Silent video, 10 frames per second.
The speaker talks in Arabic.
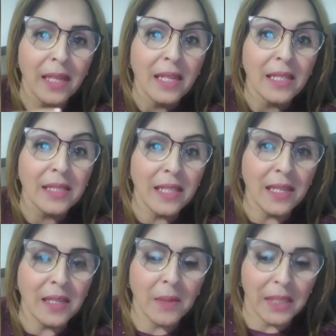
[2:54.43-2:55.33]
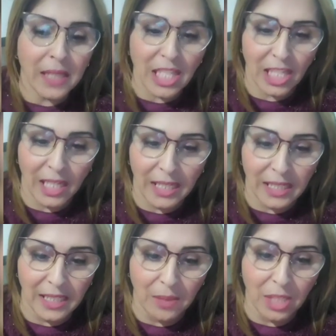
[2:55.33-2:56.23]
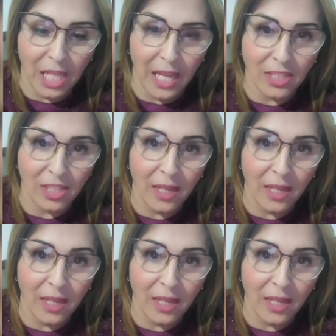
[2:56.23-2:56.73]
دائما كيشغل ايديه بشي حاجه